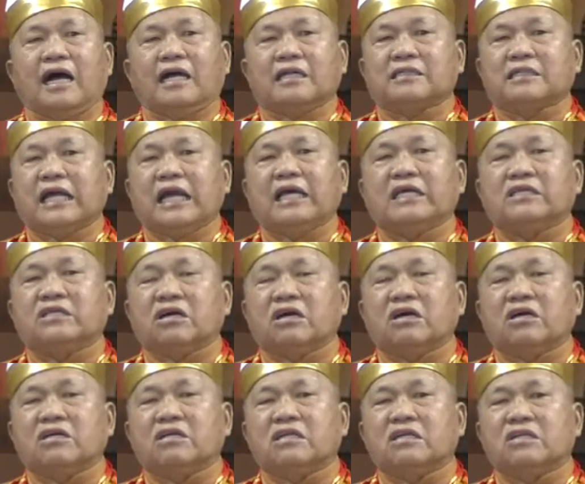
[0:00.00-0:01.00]
啊，带
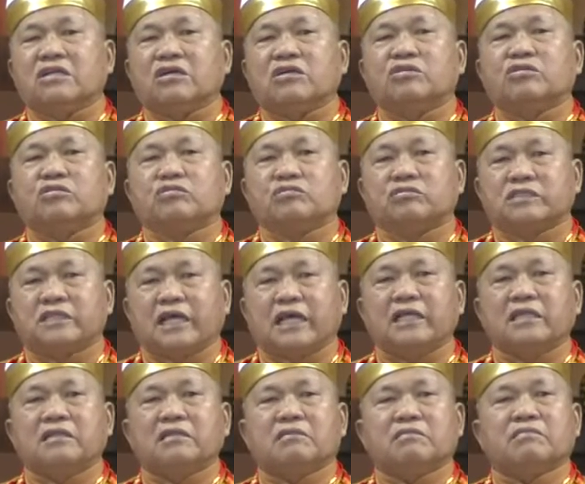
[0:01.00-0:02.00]
着你的祖
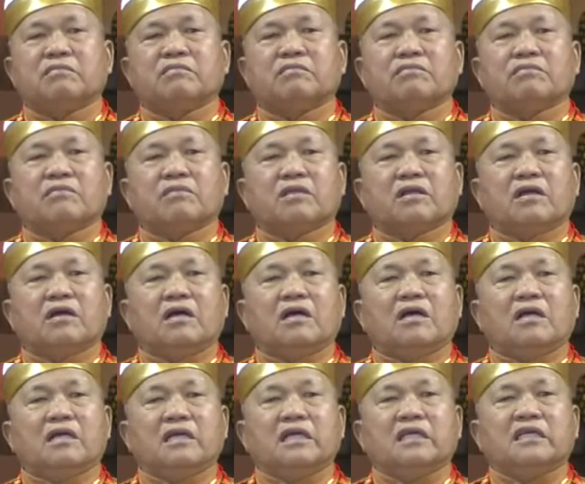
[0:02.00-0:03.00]
先
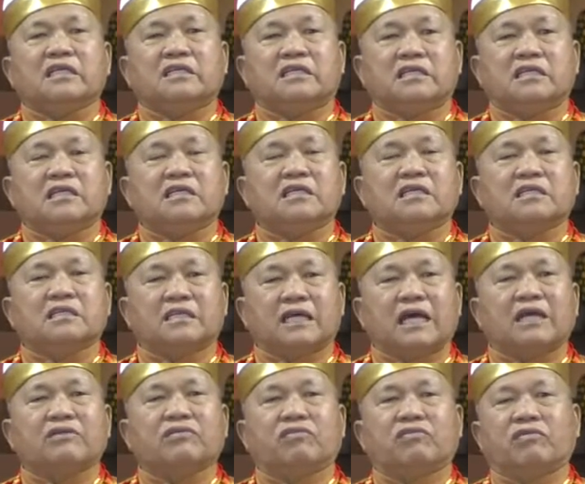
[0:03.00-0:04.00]
一起
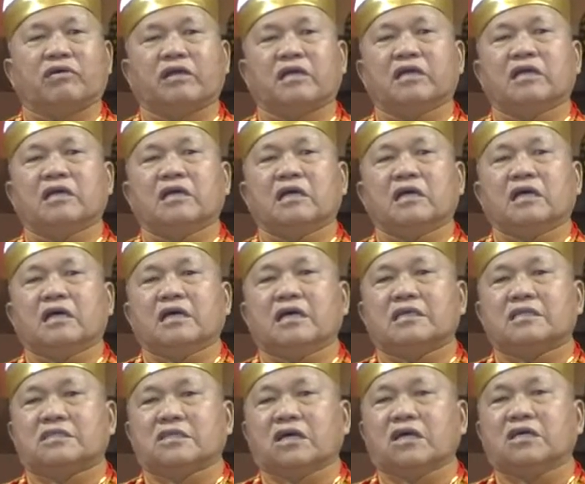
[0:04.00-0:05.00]
忏悔，
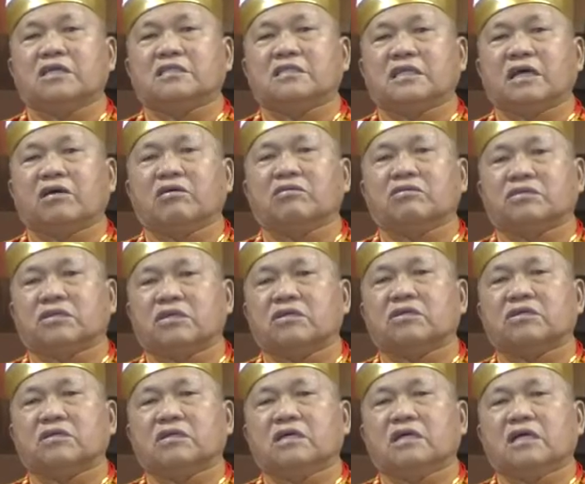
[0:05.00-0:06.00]
这个叫
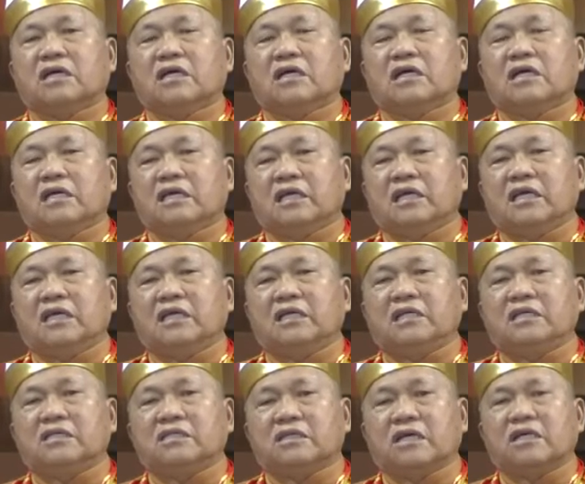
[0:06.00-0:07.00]
做
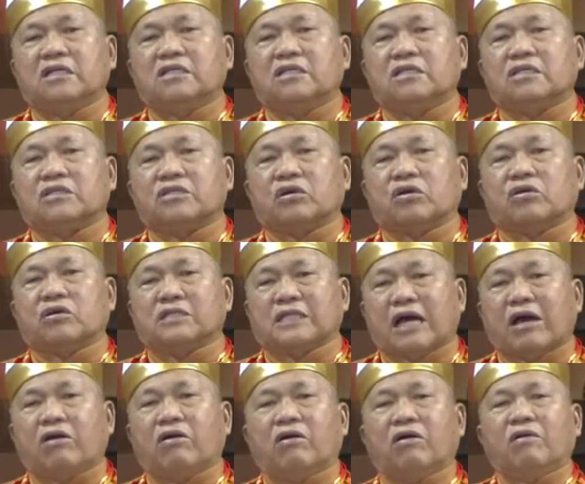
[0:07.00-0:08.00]
一人得
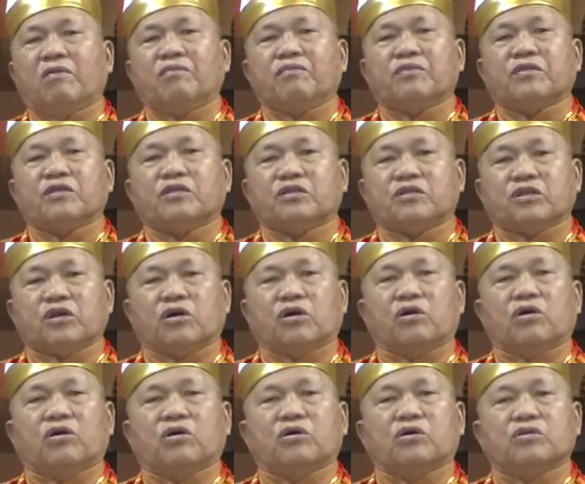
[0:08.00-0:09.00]
道，
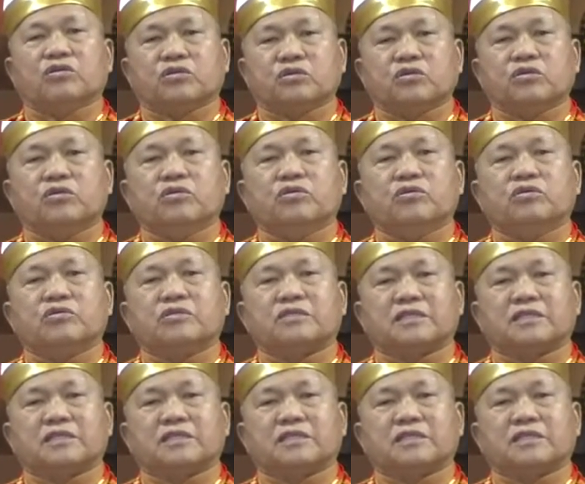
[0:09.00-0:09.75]
九族